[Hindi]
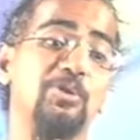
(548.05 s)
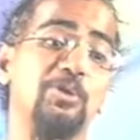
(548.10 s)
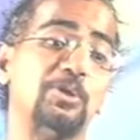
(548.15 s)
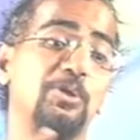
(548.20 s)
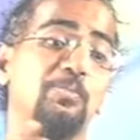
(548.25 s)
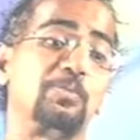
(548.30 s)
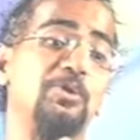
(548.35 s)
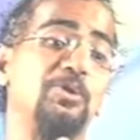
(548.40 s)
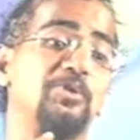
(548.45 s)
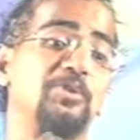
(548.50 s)

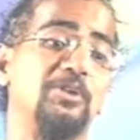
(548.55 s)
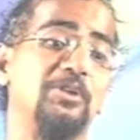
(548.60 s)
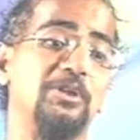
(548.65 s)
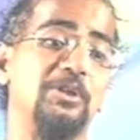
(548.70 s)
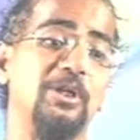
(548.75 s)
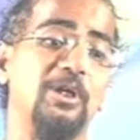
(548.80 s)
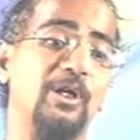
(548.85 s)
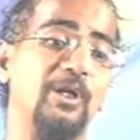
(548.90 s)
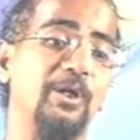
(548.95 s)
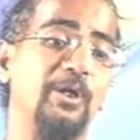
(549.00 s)
दिन बीते
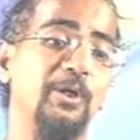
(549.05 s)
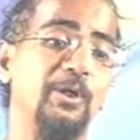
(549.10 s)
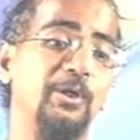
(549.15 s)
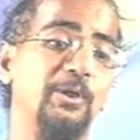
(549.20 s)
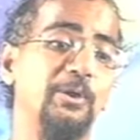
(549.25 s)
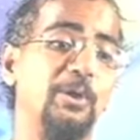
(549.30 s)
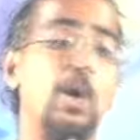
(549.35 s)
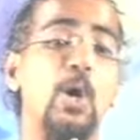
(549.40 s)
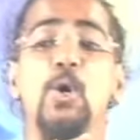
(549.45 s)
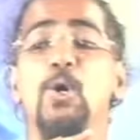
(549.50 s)

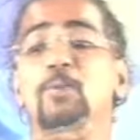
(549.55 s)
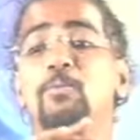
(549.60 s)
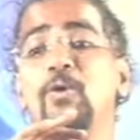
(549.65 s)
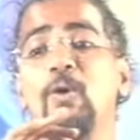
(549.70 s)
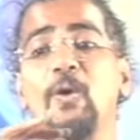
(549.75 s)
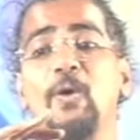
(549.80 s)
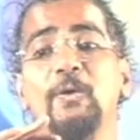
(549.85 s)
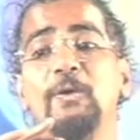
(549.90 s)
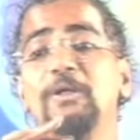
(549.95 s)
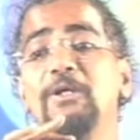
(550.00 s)
नाम
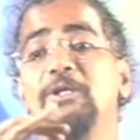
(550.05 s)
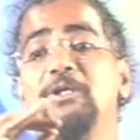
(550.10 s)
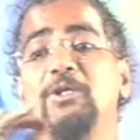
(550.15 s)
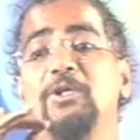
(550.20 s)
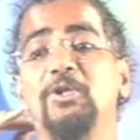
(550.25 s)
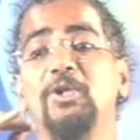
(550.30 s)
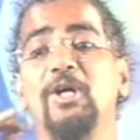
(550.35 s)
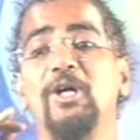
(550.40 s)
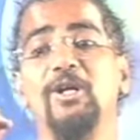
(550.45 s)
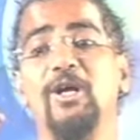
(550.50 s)

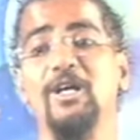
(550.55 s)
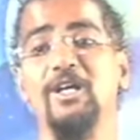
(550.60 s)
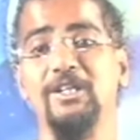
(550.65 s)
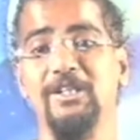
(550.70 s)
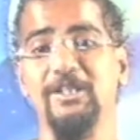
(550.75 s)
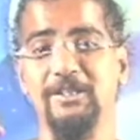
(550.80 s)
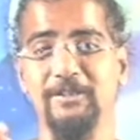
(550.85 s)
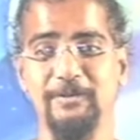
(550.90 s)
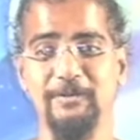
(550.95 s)
अनेक धराए